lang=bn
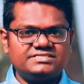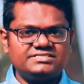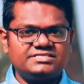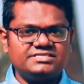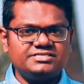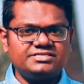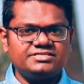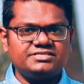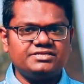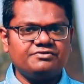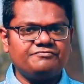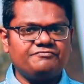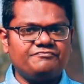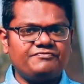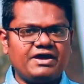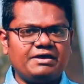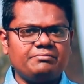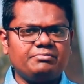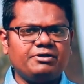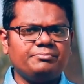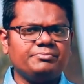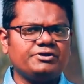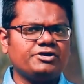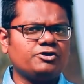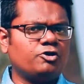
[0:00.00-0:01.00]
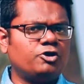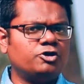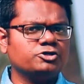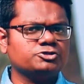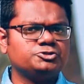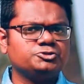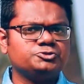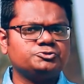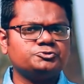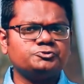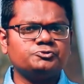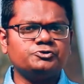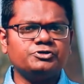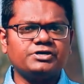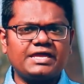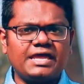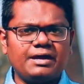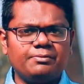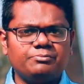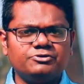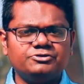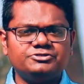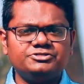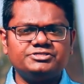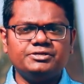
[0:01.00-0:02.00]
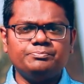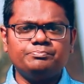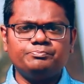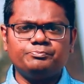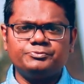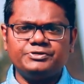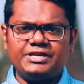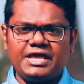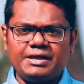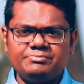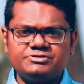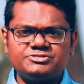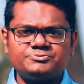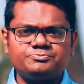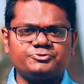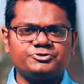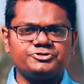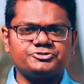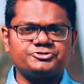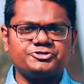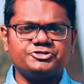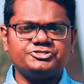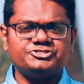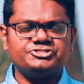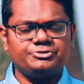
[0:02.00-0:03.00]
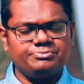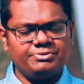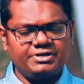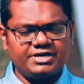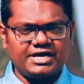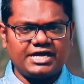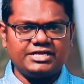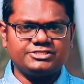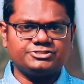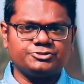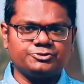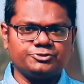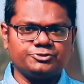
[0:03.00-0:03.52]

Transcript: এই সিনথেটিক ফাইবার মেট অংশটুকু কেবলটির ড্যামেজ প্রোডাক্ট হিসেবে কাজ